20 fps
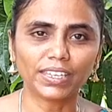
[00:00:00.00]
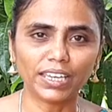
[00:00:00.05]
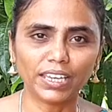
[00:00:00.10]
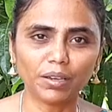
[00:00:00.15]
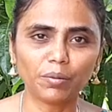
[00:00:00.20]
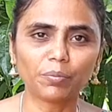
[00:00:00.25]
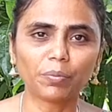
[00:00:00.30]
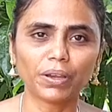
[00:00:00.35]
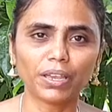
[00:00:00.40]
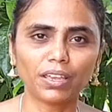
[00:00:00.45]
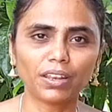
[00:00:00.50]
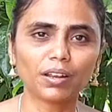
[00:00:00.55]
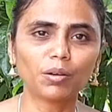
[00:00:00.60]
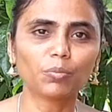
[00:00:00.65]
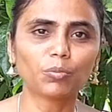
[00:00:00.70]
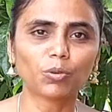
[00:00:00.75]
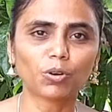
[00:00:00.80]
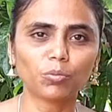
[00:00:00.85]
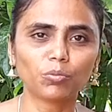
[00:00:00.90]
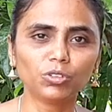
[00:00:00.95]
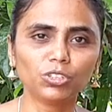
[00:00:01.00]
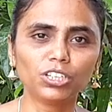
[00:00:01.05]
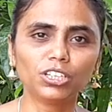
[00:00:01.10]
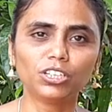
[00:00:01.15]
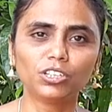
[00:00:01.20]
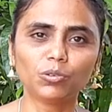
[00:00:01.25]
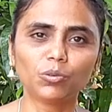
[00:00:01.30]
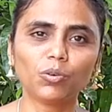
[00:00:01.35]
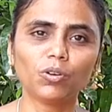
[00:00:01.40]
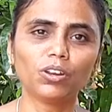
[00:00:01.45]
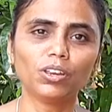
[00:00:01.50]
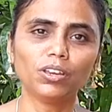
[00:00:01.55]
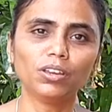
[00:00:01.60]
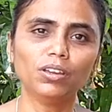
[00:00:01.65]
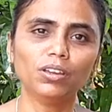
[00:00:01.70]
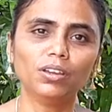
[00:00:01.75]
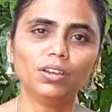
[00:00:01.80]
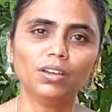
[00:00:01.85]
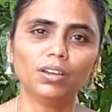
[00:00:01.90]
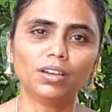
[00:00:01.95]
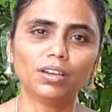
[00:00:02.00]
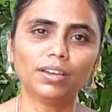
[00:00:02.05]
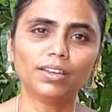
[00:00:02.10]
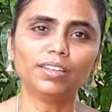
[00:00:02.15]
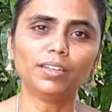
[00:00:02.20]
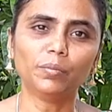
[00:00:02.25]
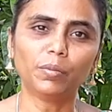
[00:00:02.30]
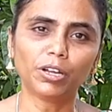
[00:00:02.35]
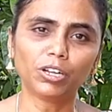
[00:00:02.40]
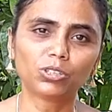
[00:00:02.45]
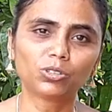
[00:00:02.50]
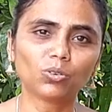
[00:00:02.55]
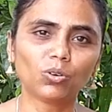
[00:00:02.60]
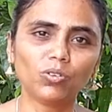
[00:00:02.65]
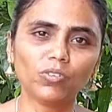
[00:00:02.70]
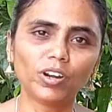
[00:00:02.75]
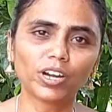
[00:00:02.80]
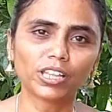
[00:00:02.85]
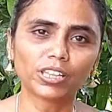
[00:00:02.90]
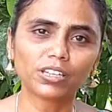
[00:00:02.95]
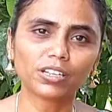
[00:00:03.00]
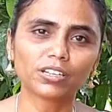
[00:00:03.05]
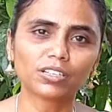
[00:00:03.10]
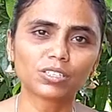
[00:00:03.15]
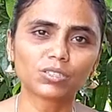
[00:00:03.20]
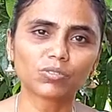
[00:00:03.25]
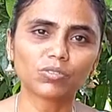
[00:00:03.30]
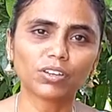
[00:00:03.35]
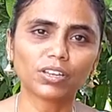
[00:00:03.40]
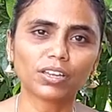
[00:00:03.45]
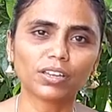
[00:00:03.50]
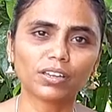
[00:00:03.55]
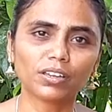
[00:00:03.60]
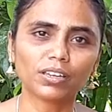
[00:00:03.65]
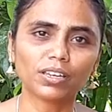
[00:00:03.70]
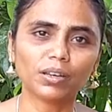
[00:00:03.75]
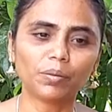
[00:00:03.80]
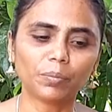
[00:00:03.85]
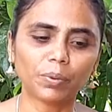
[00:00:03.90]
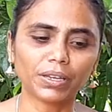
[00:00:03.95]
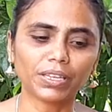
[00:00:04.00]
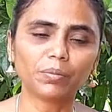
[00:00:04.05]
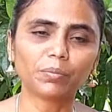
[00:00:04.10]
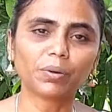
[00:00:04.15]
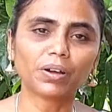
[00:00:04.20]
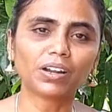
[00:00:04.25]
என் பையனாக புறமுதுகிட்டு ஓடி இந்த மாதிரி தோல்வி அடைந்தான்னு சொன்னீங்க என் பையன்